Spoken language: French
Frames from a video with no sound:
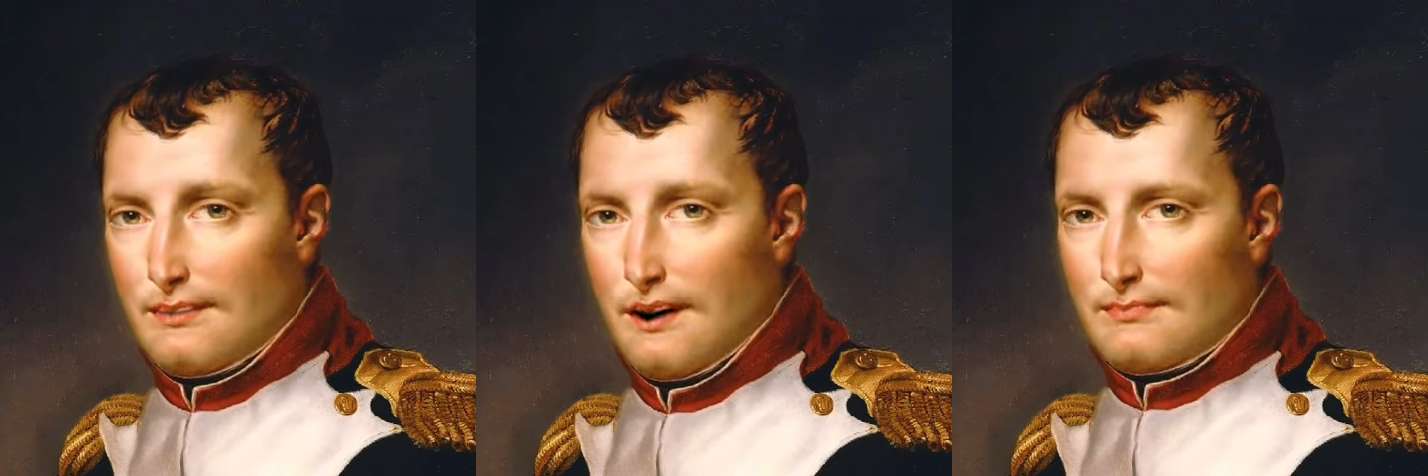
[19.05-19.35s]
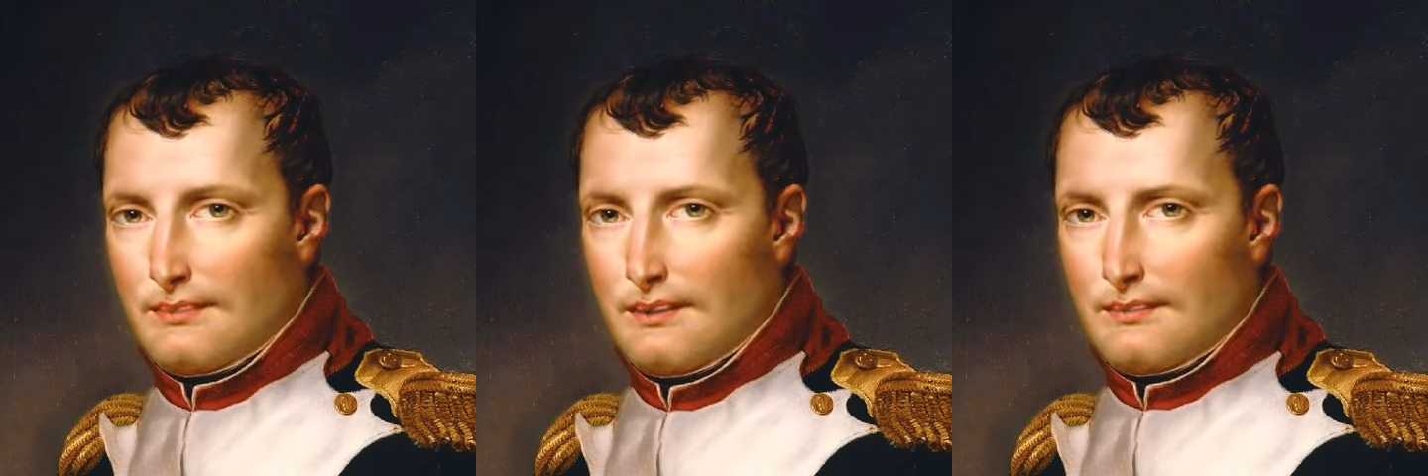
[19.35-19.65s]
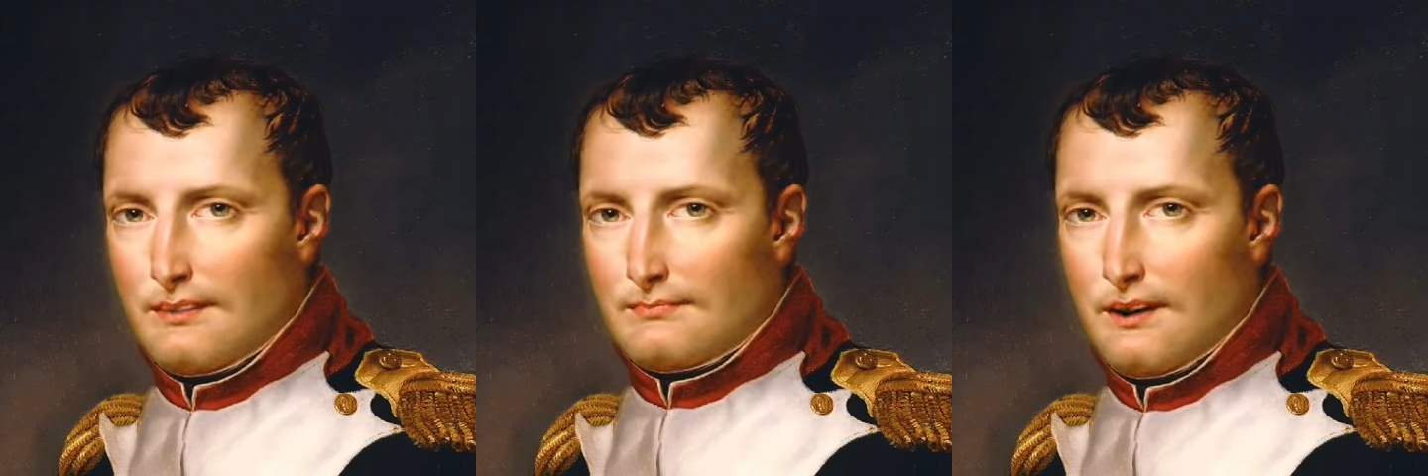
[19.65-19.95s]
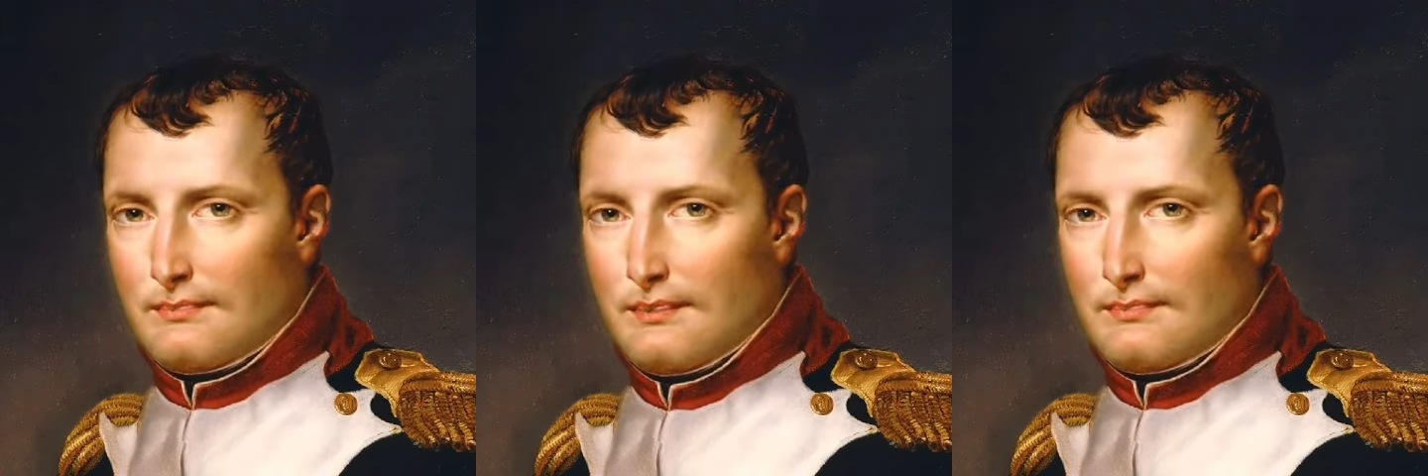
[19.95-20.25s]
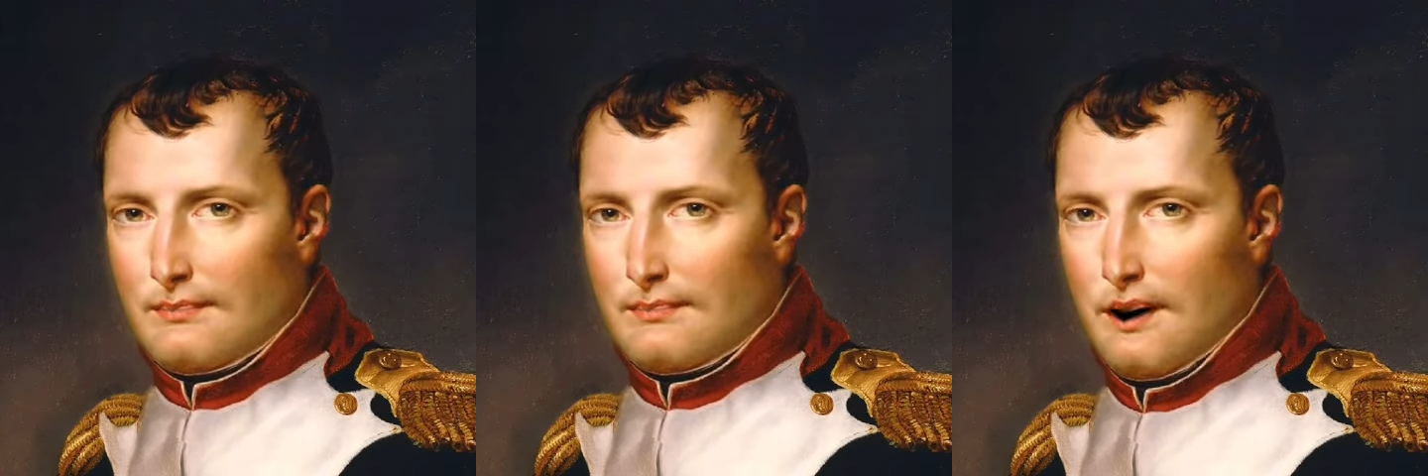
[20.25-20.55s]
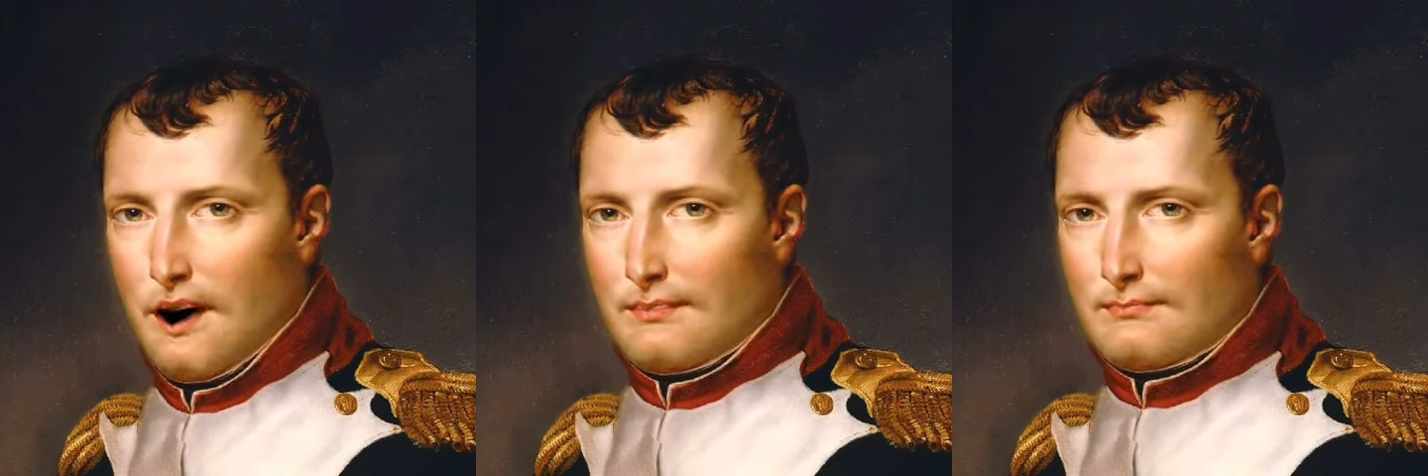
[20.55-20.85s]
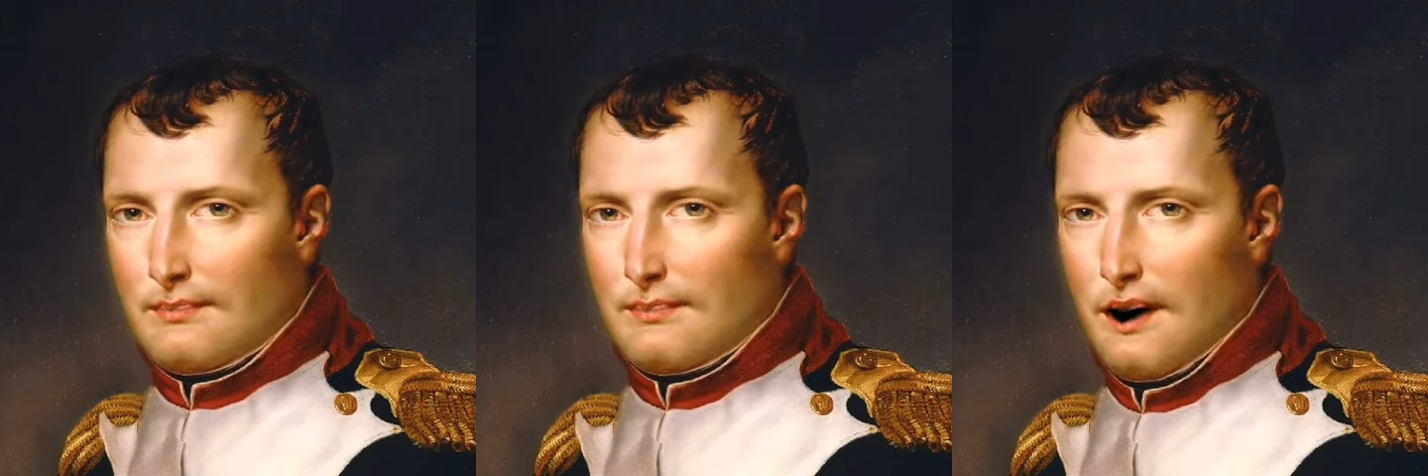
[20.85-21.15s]
moqueries à cause de mon accent
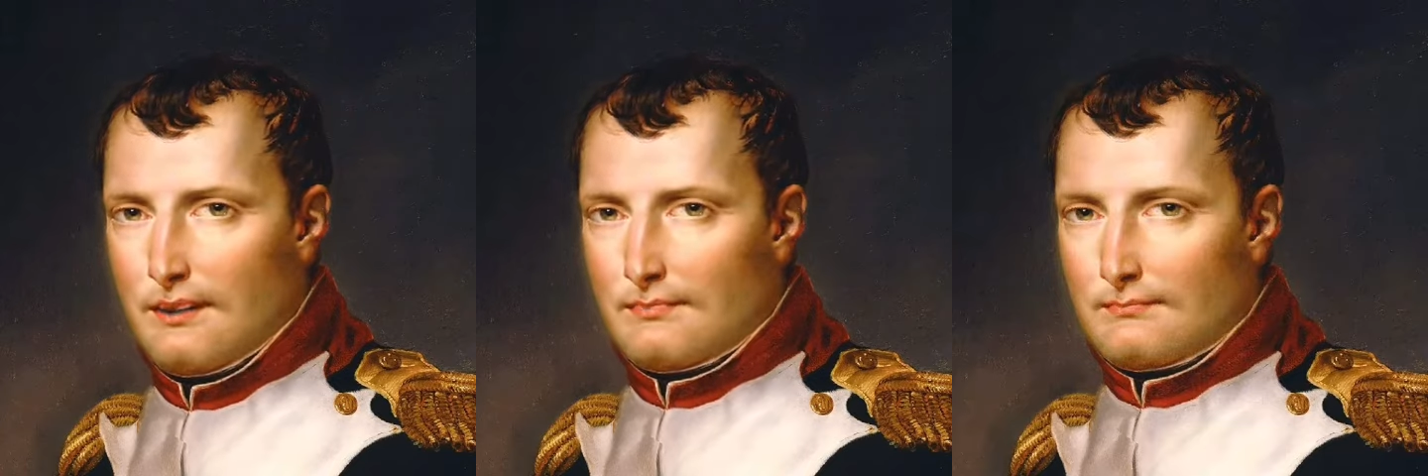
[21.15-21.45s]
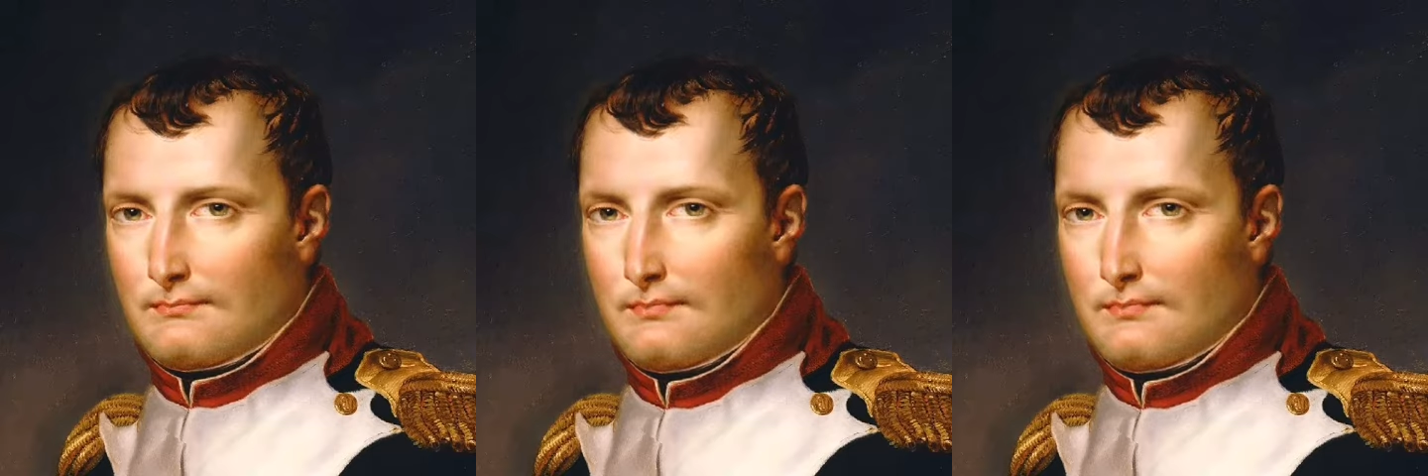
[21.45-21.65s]
corse.